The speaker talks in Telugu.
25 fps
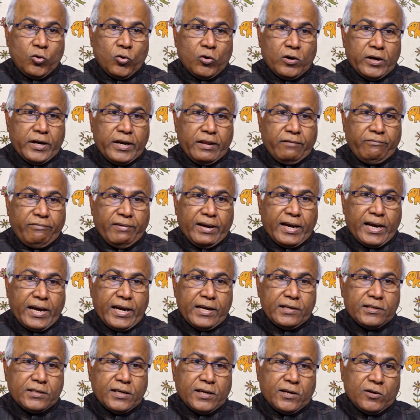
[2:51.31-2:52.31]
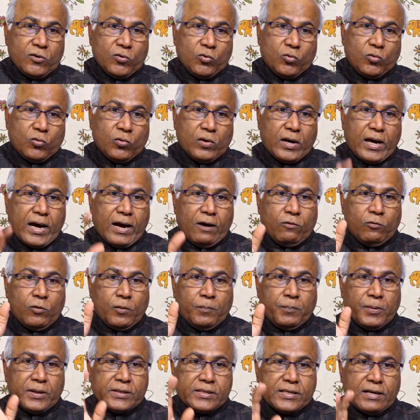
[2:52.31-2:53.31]
నోటిఫికేషన్ను కూడా
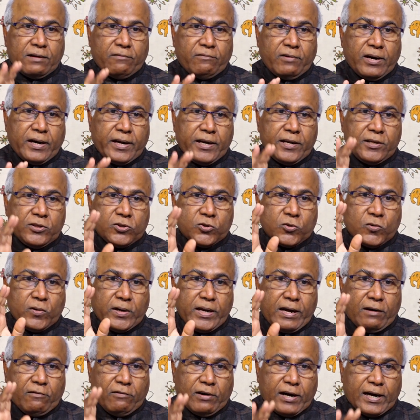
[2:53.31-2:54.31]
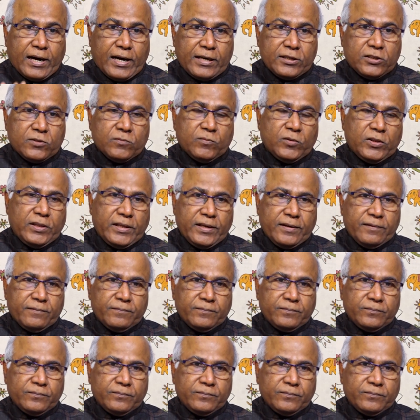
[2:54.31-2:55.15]
ఉపసంహరించుకునే అవకాశం ఉంది